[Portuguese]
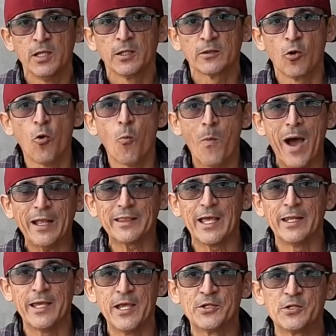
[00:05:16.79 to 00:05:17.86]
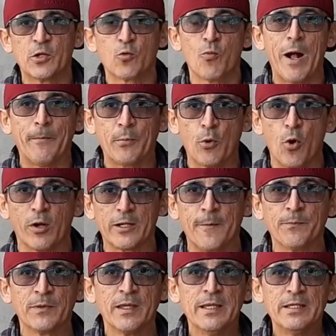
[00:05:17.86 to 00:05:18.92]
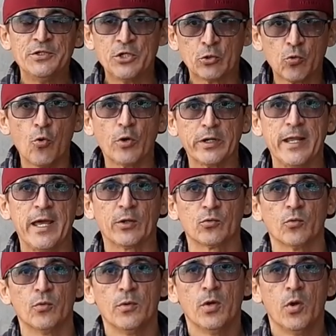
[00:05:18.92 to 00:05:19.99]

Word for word: Então um martelete com uma broca de concreto,